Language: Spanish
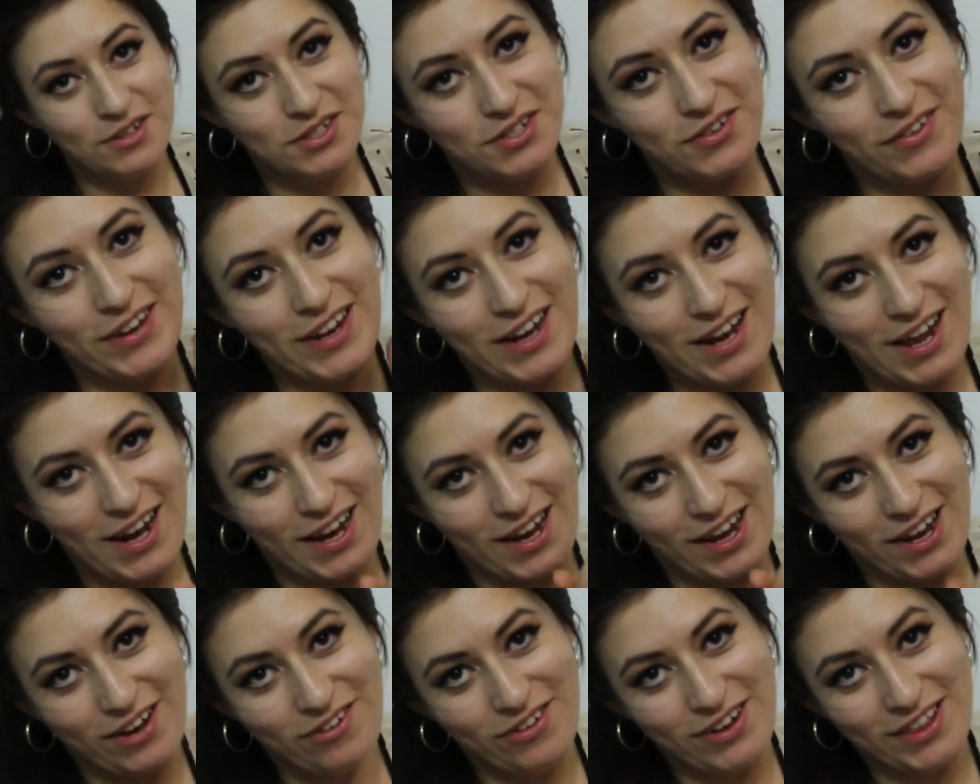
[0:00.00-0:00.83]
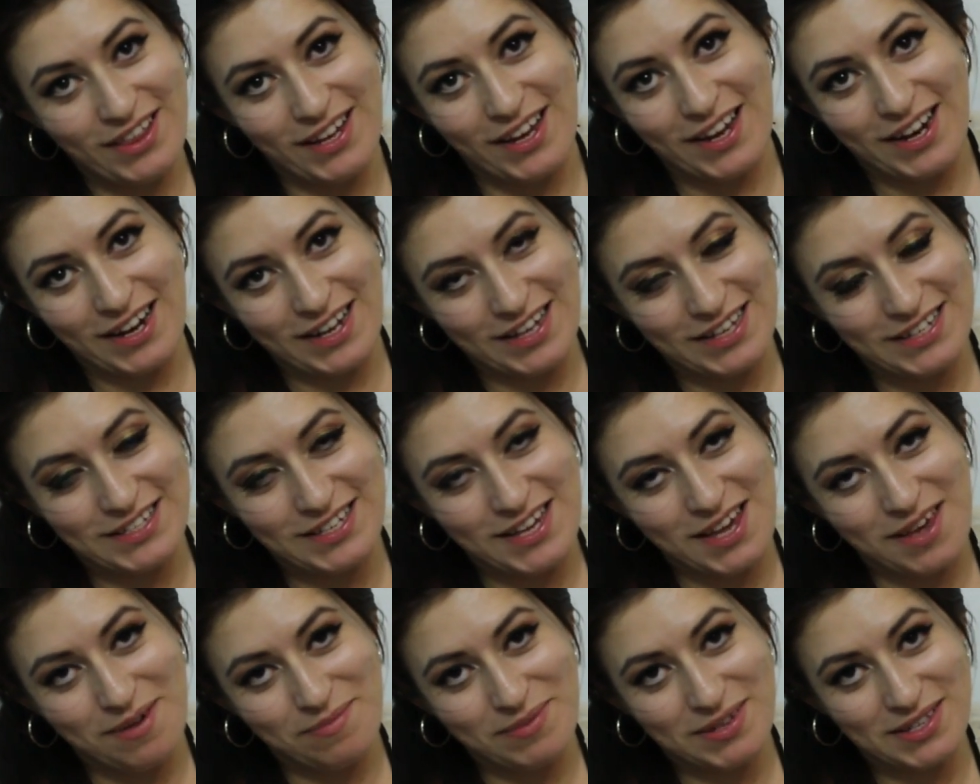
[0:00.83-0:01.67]
No se vayan a reír ahorita que les
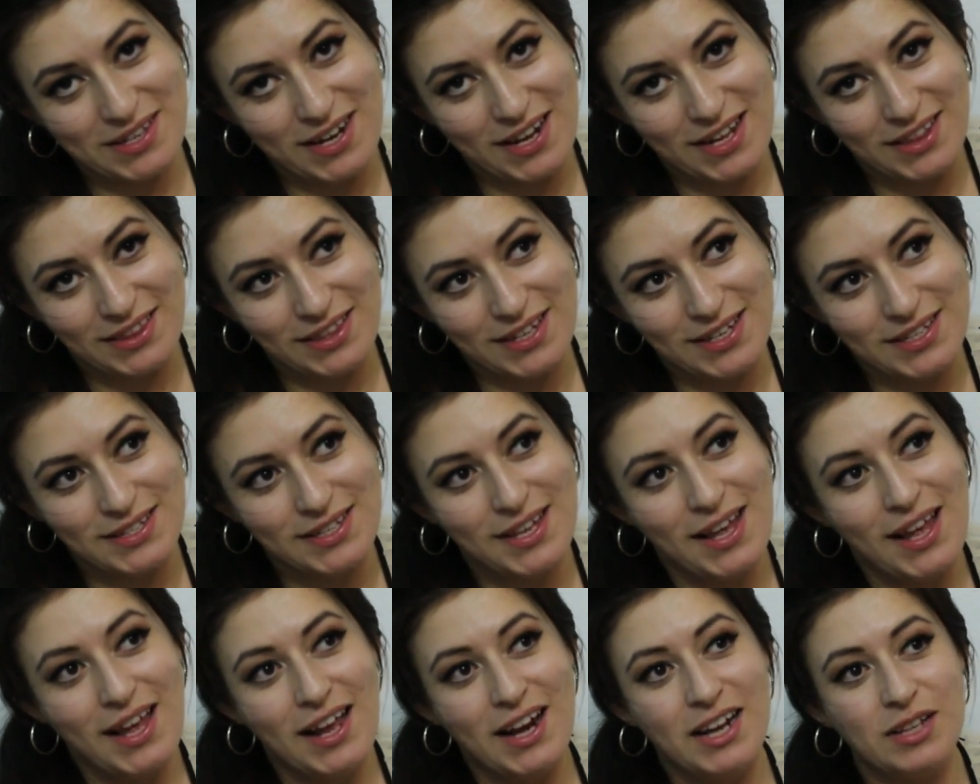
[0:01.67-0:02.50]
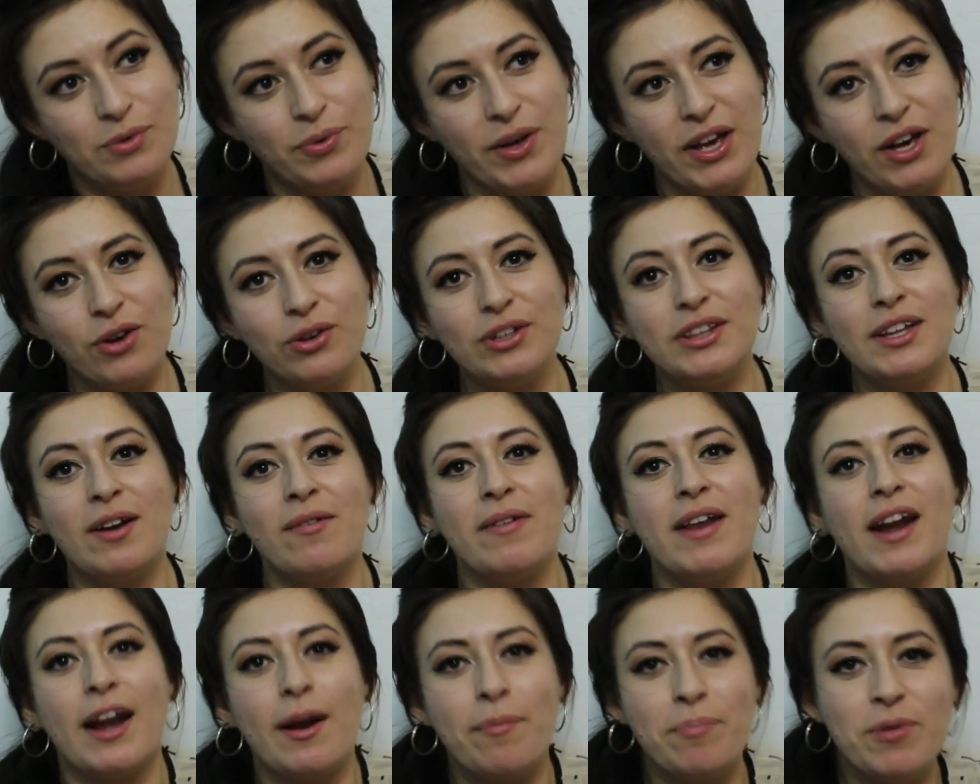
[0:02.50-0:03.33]
enseñe mis lentes. Les voy a
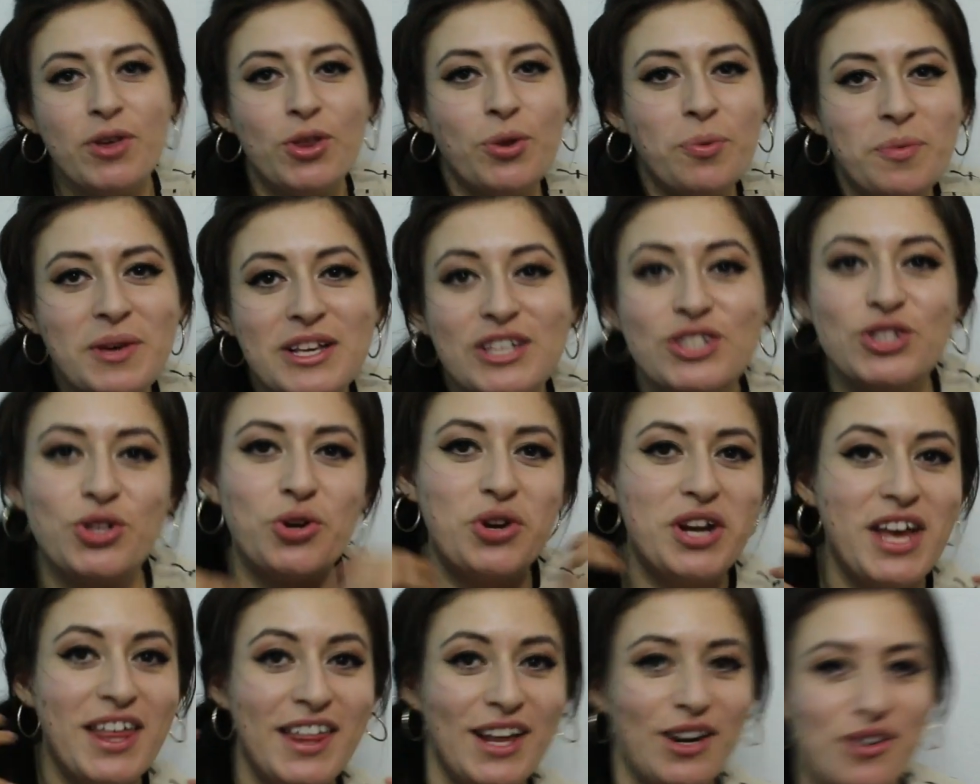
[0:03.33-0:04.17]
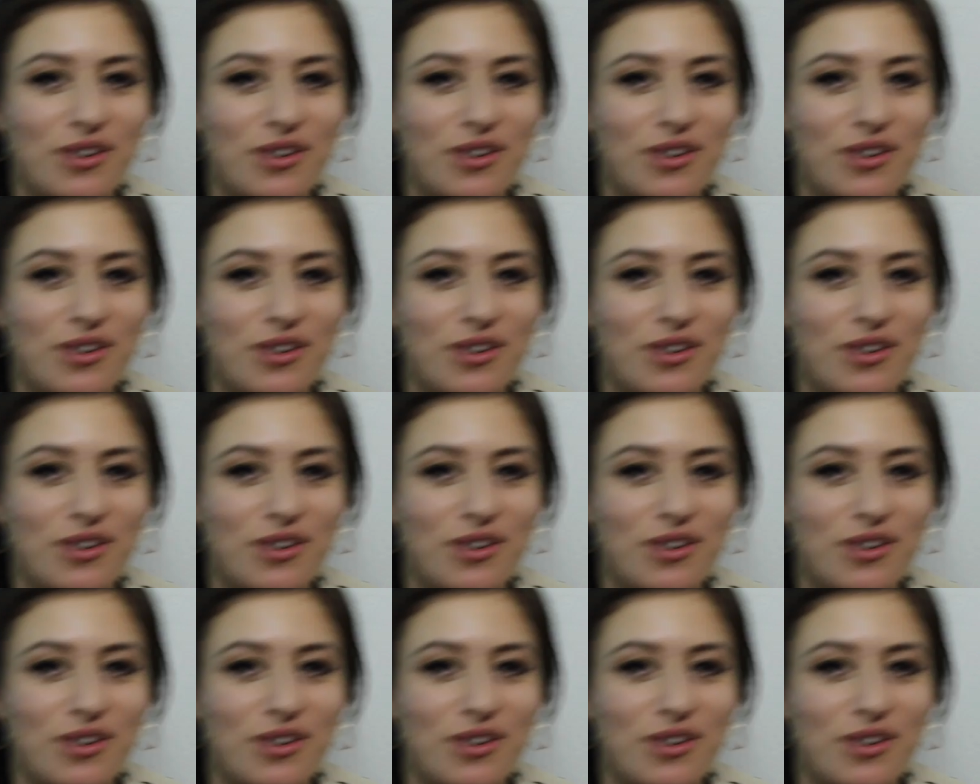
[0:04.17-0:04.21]
contar bien rápido mi historia